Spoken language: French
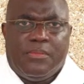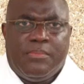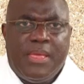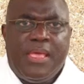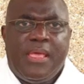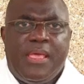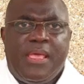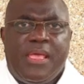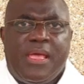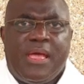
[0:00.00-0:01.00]

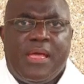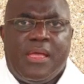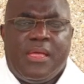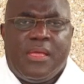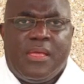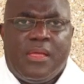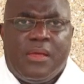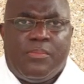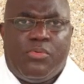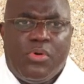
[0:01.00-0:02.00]
Mais
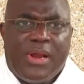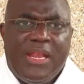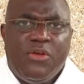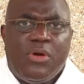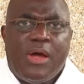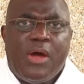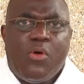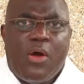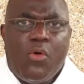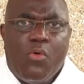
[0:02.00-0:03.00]
pour aller
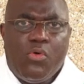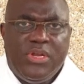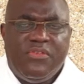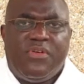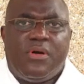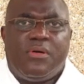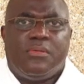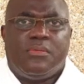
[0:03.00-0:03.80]
au-devant